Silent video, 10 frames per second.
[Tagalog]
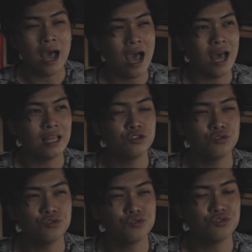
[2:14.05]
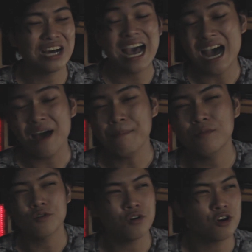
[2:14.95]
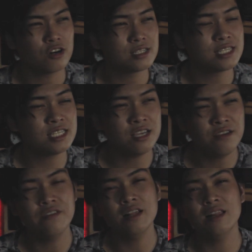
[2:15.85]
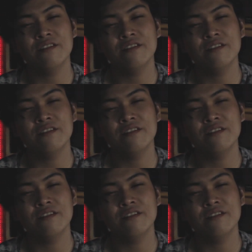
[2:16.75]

uh, nung CAAP or Civil